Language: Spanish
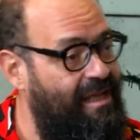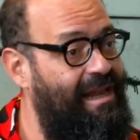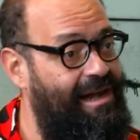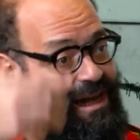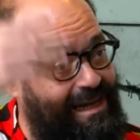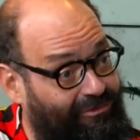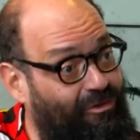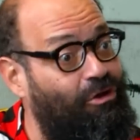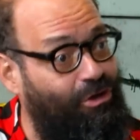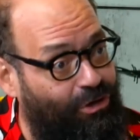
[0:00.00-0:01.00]
el
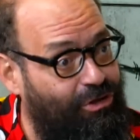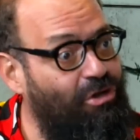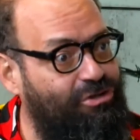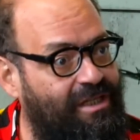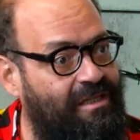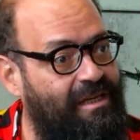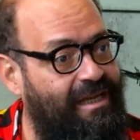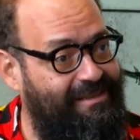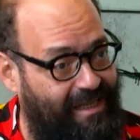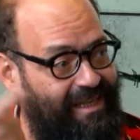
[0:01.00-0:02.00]
fuego de los dioses
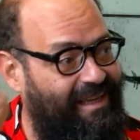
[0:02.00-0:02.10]
eso decía